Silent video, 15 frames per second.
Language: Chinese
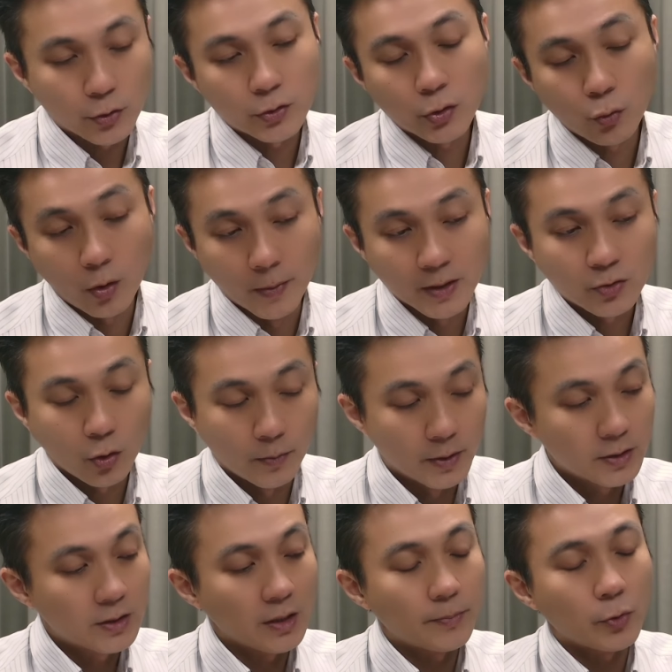就是我们，我
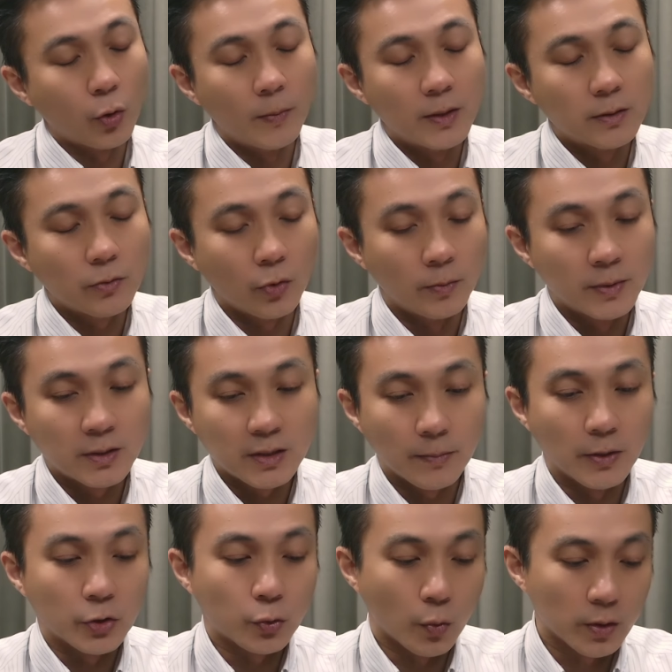们这，我们，我们这
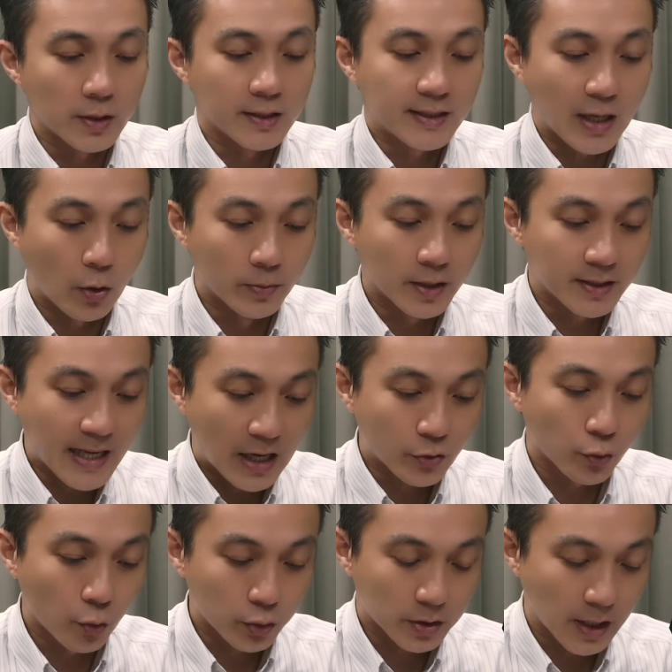么多的家，我们的家
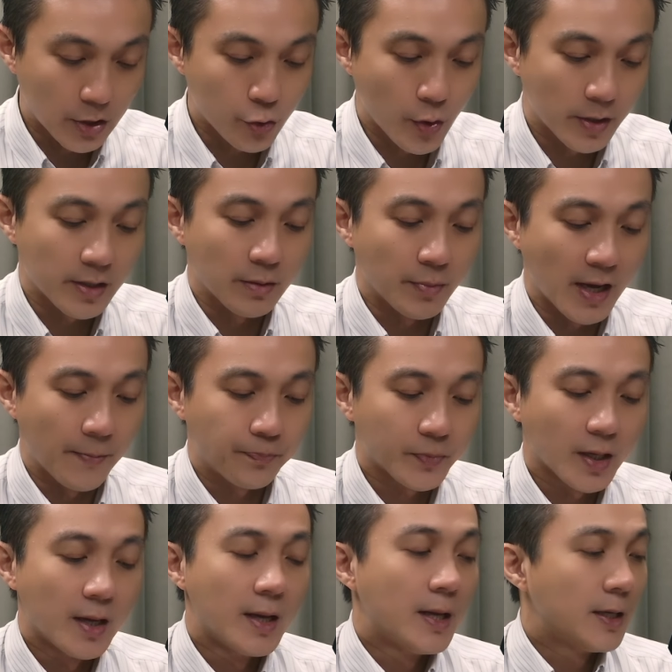族成员里面，
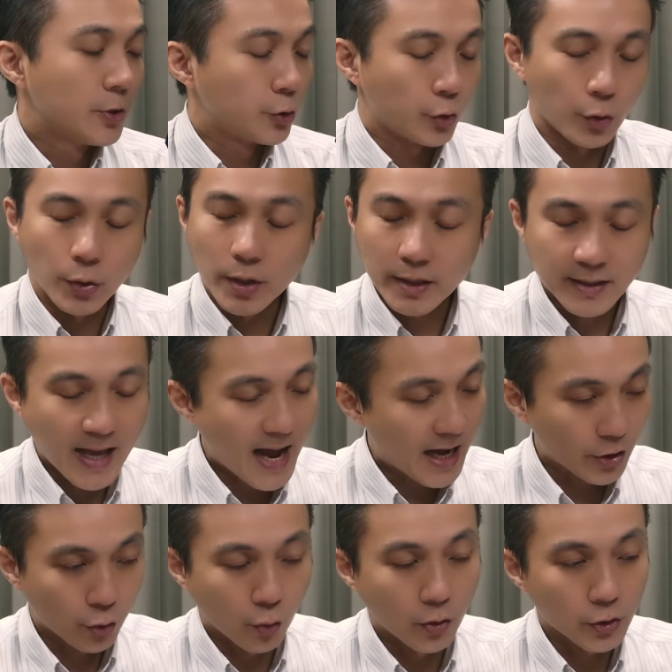绝
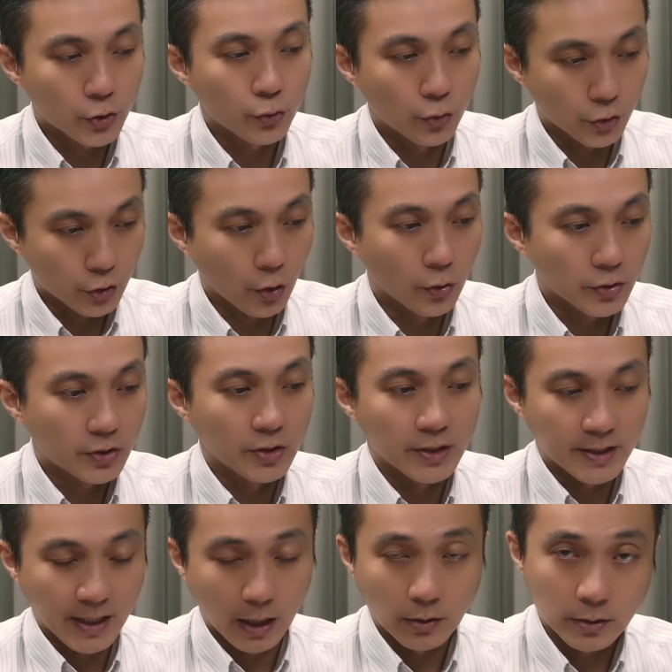大多数都是
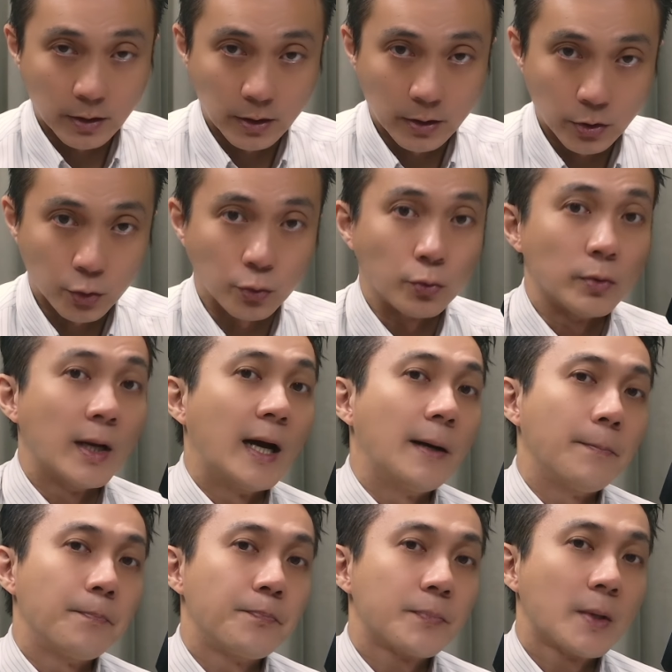小资族啦。
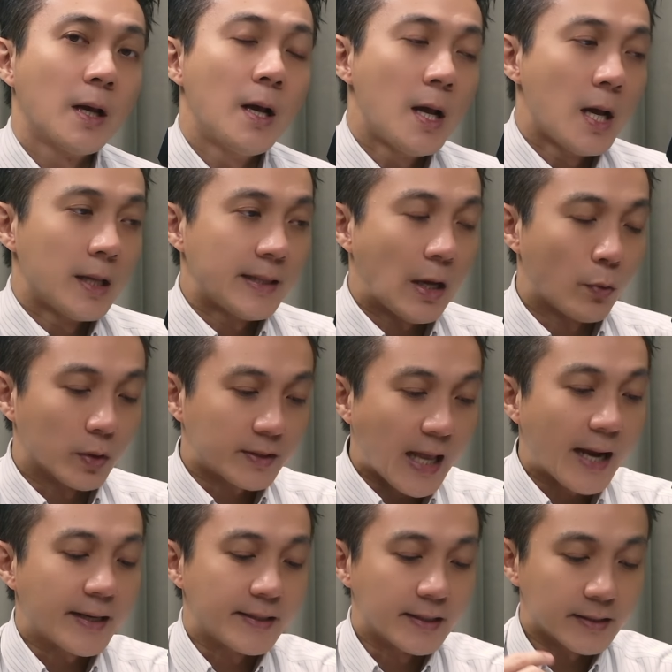那我
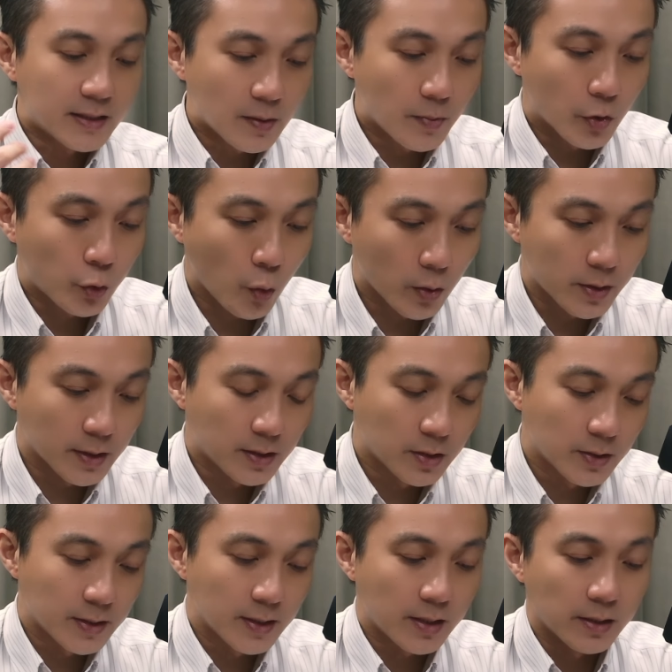带领了这么多的
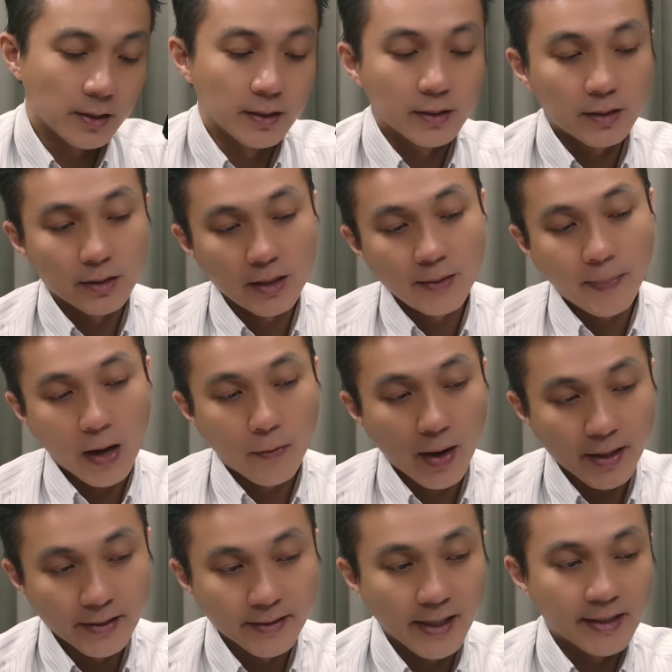资金，可能是一百
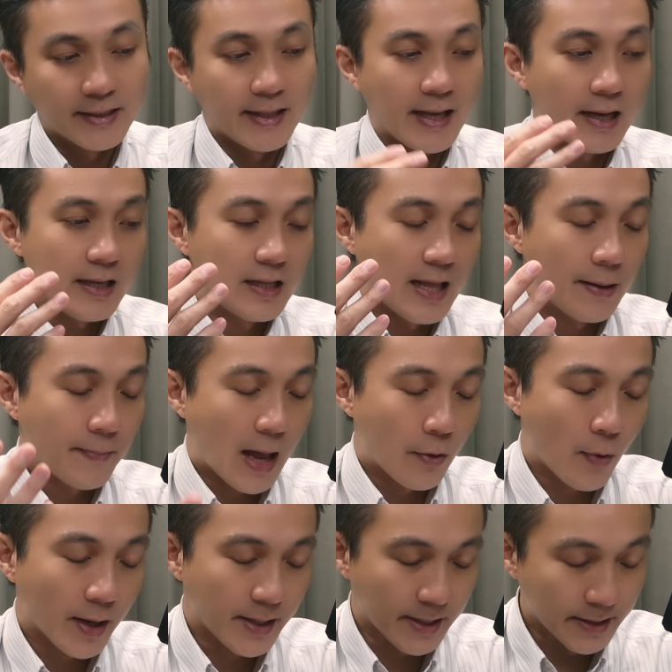万以内、两两百
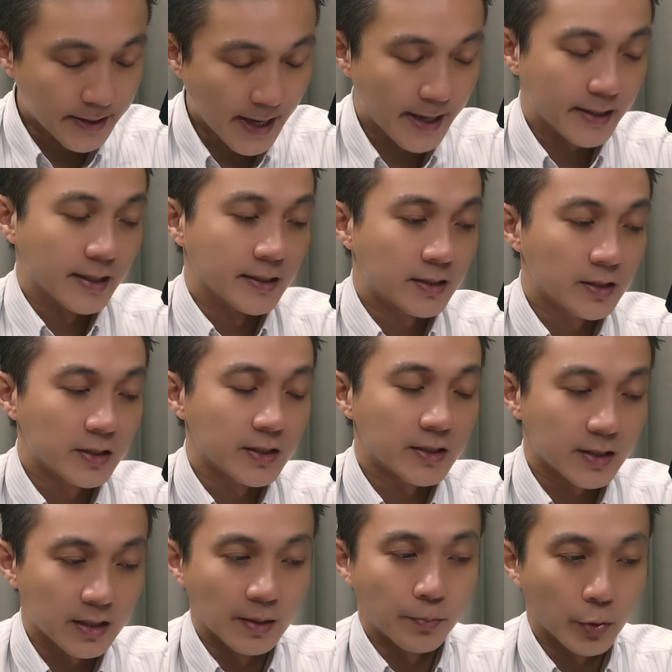万以内的资金，
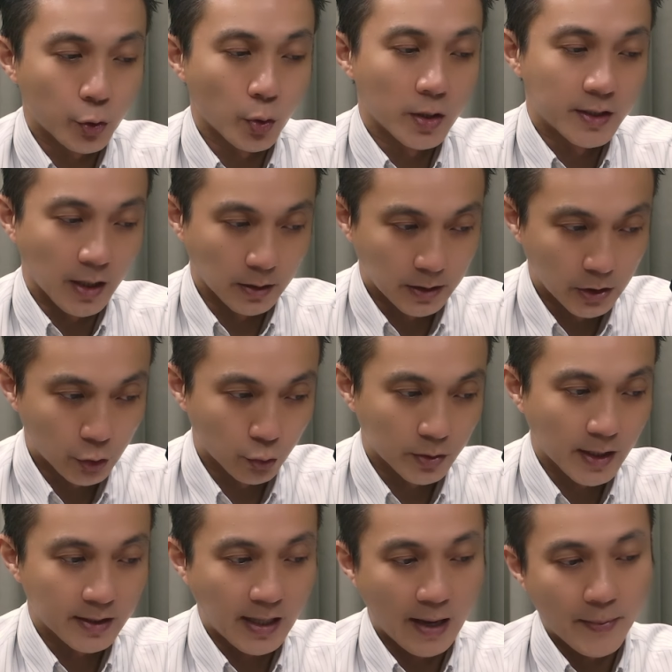真的不多的小资族，
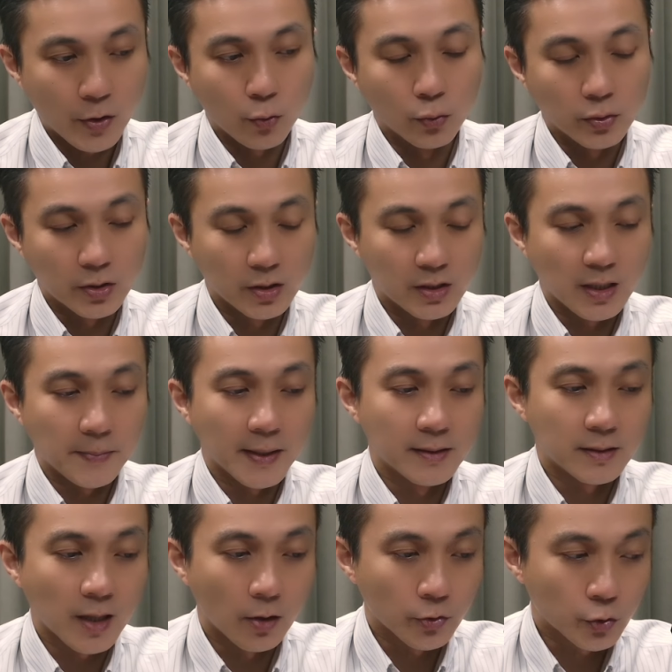在台北股市这
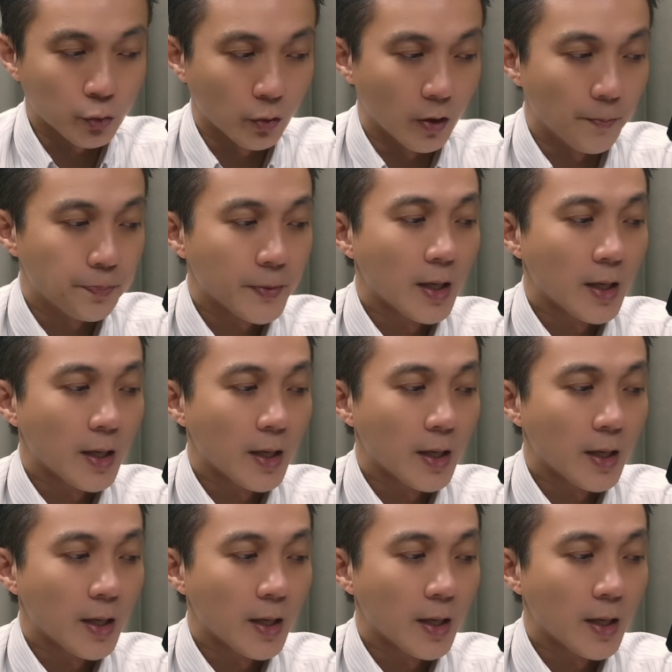边操作，